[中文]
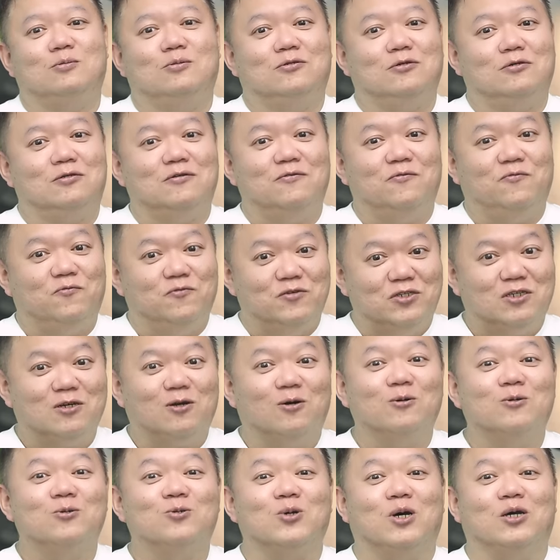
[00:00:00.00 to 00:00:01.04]
就是夫妻
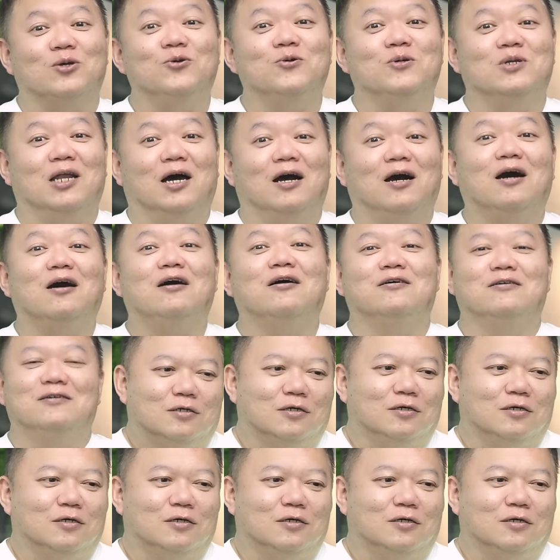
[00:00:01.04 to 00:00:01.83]
宫转运了哈，